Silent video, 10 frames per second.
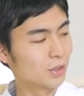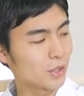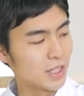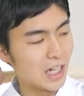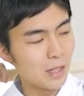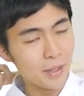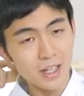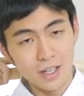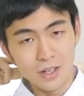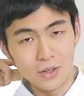少し長め
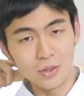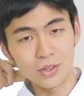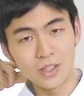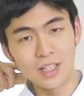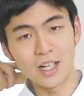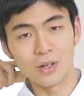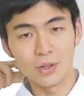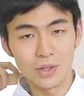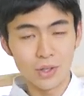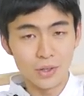で本当に手が
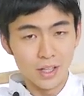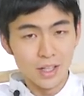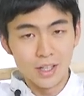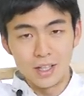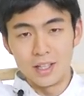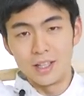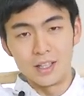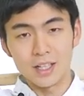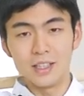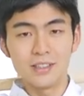このように
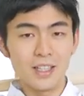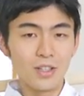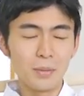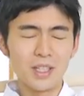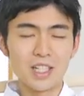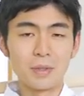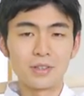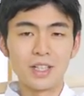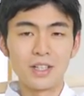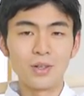完全に伸びてしまう
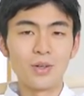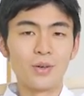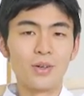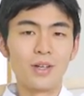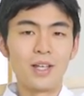ぐらいの